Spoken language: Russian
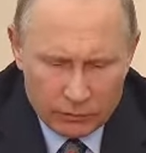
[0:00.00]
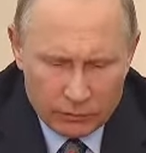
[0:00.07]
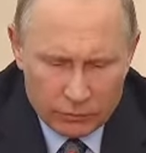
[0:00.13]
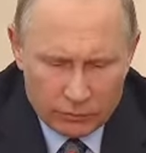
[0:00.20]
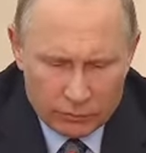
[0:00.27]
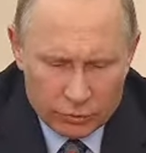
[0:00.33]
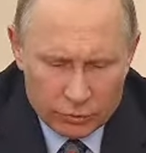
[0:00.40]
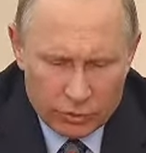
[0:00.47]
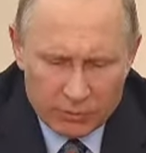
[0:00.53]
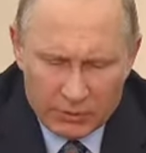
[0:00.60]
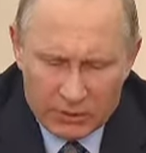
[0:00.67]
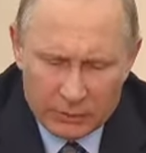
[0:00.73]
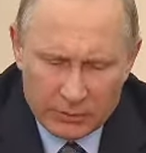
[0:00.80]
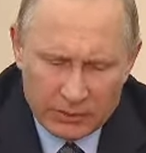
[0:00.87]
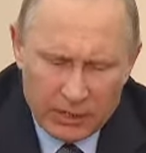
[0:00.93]
нужно
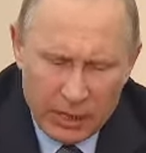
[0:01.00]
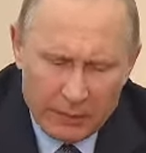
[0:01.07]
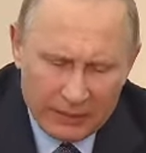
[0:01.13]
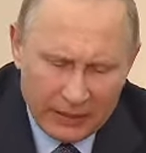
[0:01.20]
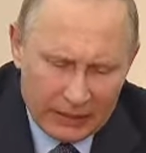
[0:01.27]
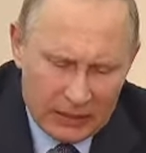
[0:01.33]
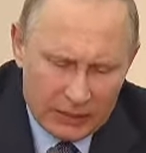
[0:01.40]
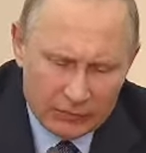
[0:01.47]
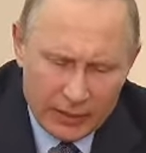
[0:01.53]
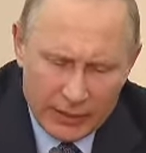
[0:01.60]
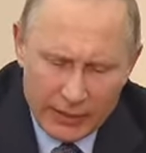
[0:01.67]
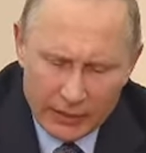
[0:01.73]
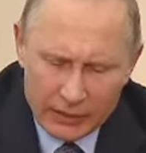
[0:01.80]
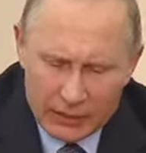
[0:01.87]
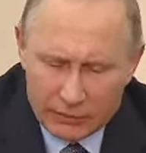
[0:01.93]
максимально оперативно
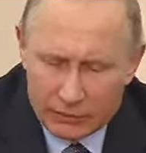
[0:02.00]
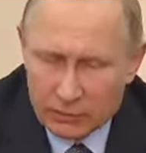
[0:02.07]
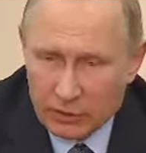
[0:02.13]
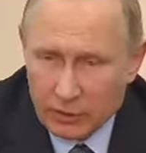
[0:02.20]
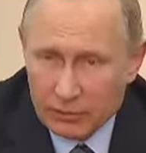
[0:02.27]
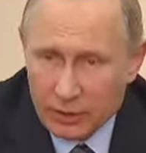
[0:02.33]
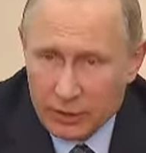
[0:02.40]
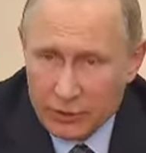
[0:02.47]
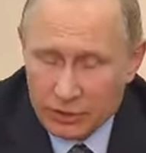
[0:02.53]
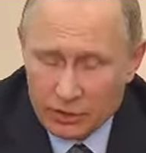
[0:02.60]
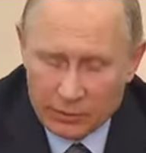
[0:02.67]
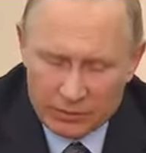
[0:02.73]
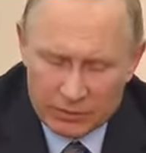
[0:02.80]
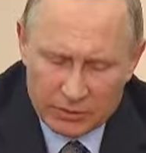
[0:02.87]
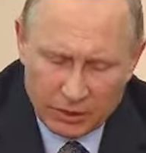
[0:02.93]
реагировать на
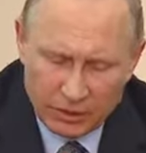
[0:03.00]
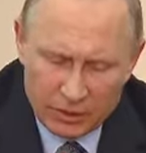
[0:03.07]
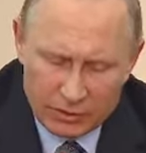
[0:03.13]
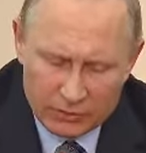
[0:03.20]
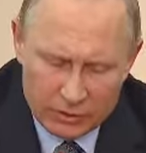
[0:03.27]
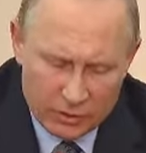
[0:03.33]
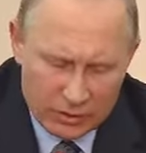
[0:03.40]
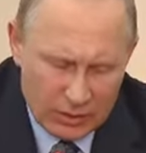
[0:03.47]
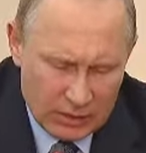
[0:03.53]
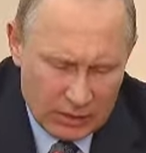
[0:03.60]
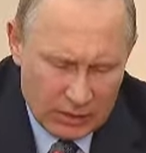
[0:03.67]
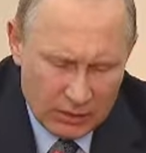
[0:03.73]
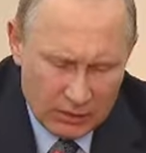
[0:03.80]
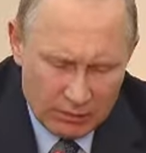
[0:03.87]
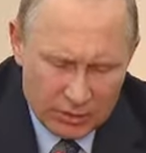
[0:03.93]
обращения пострадавших,
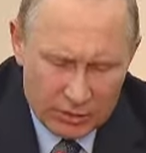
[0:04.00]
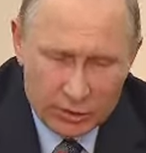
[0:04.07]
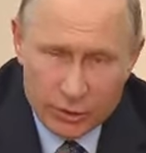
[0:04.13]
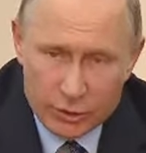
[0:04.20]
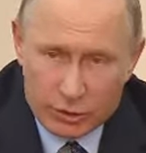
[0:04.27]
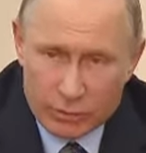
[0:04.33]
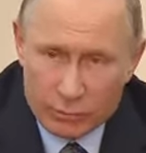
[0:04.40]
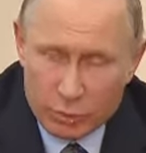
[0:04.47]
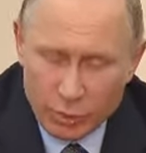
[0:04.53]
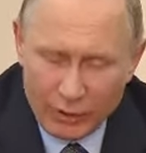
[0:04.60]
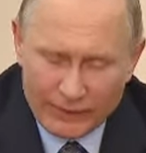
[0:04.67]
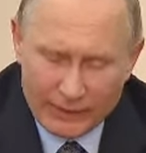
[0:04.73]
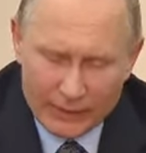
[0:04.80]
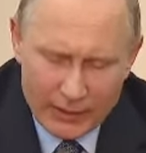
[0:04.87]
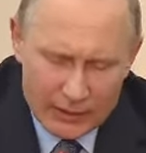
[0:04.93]
без лишней
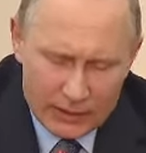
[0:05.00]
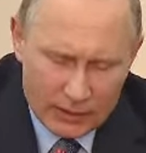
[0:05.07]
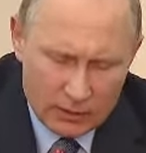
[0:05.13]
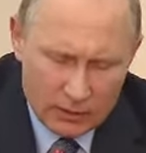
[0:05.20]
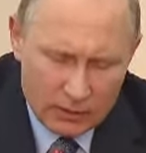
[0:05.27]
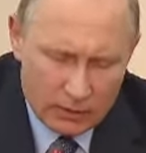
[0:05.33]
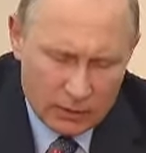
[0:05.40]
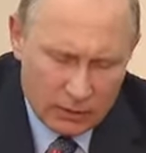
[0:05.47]
бюрократии